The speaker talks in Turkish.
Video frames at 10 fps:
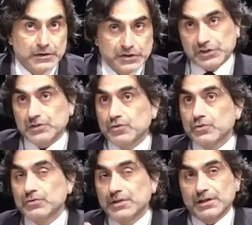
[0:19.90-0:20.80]
Kışkırttı
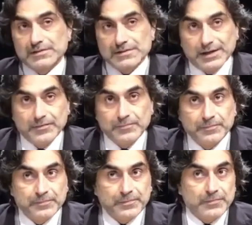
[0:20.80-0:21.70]
onu kendisine.
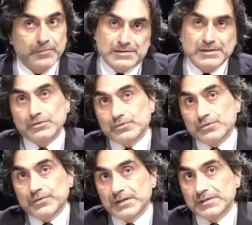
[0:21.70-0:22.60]
Hz.
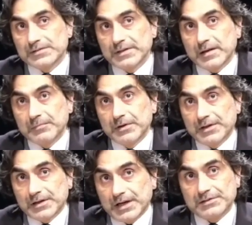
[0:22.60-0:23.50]
Yusuf aleyhisselam
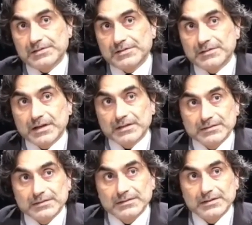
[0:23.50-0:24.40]
karşısında
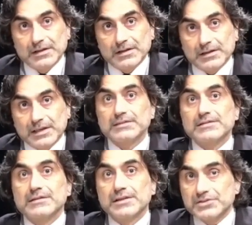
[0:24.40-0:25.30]
kadını,
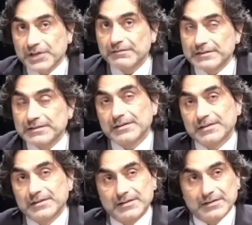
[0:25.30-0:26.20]
kendisinde
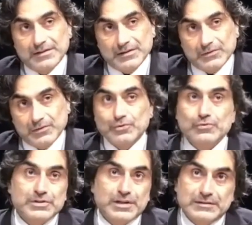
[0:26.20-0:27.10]
şehveti
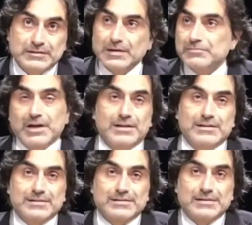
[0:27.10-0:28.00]
görünce tam
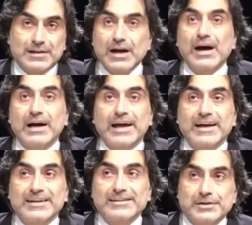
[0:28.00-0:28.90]
çaresiz. Kale.
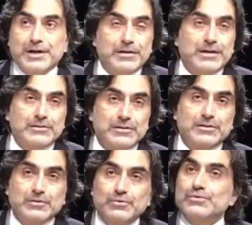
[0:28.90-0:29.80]
Cenab-ı Hak
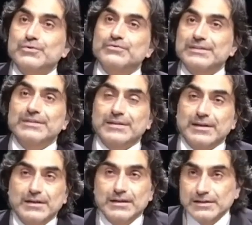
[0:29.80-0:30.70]
dedi ki Yusuf dedi
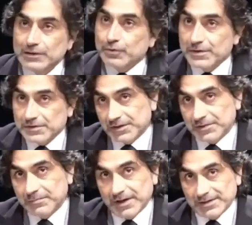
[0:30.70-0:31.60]
ki ne dökülecek
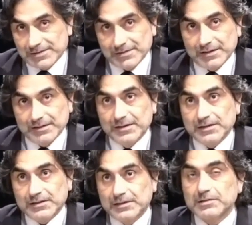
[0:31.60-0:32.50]
acaba ağzından?
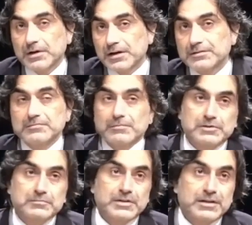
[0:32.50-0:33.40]
Git be kadın
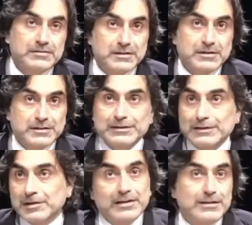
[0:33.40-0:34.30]
başından,
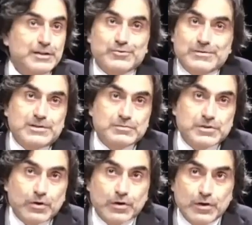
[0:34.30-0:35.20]
Kadınla kadınla çözülecek bir
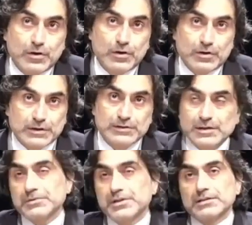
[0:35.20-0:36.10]
şey yok. Kadın
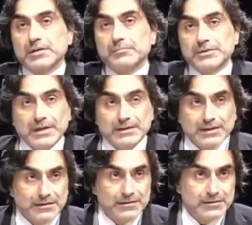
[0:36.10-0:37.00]
yapacağını yapmış
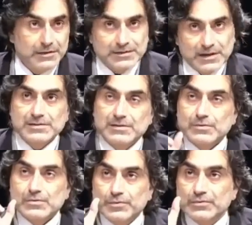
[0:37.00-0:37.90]
zaten.
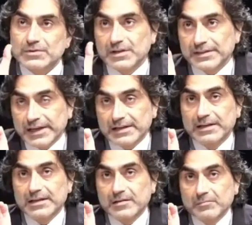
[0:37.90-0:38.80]
Hazreti Yusuf'un dilinden
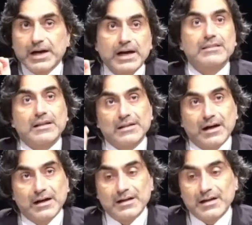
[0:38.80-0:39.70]

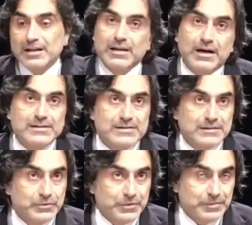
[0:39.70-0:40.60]
maadallah Allah'a
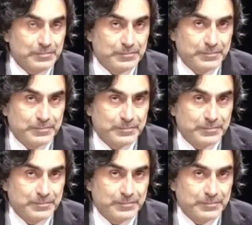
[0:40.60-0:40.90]
sığınıyorum.